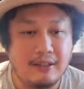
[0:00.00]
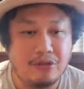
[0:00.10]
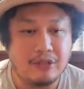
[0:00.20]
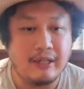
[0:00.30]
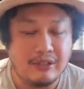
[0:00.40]

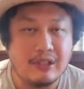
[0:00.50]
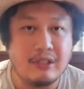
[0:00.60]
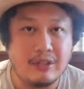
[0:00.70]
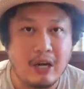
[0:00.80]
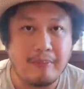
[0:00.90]
就是很
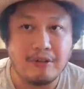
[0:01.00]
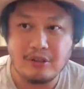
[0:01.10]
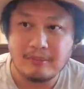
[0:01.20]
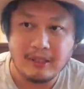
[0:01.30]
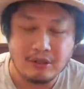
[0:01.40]
适合小朋友，因
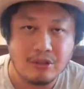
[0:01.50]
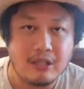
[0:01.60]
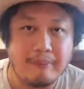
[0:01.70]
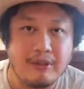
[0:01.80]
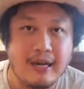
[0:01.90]
为这边很多
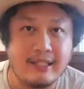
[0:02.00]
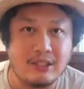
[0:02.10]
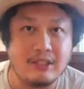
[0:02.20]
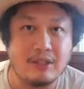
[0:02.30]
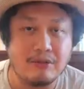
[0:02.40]
小朋友爱
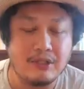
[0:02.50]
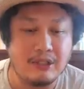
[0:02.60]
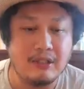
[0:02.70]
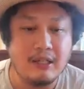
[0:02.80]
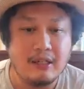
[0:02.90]
吃的东西。